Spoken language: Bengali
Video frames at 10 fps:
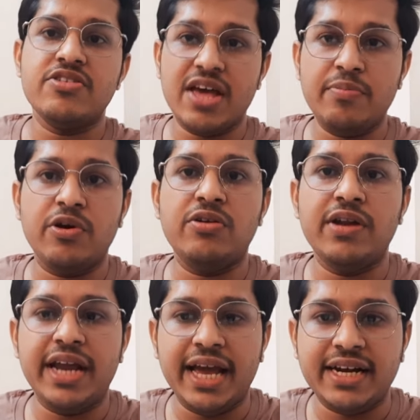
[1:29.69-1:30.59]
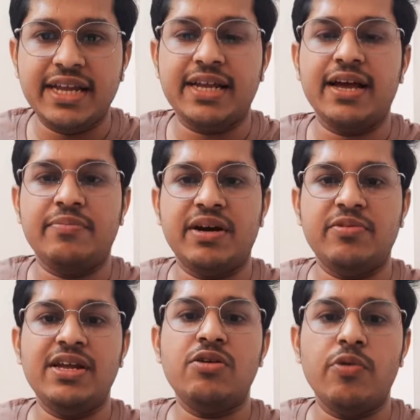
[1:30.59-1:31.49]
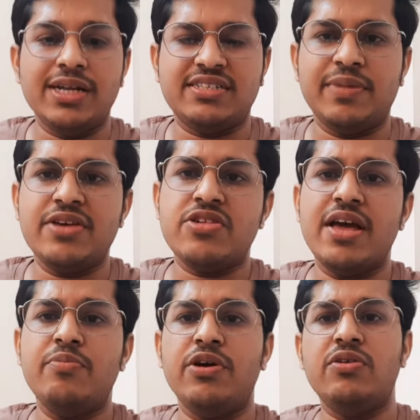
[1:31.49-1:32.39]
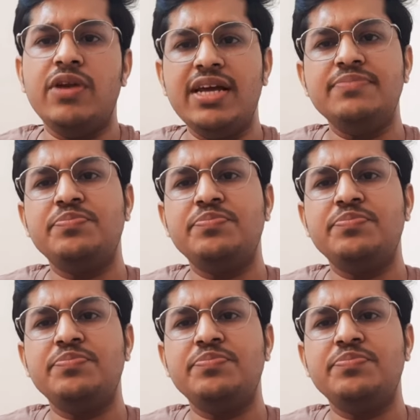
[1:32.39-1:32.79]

সেই বইগুলির একটিকে আমরা বলি কোয়েস্ট মানে সেই বইগুলি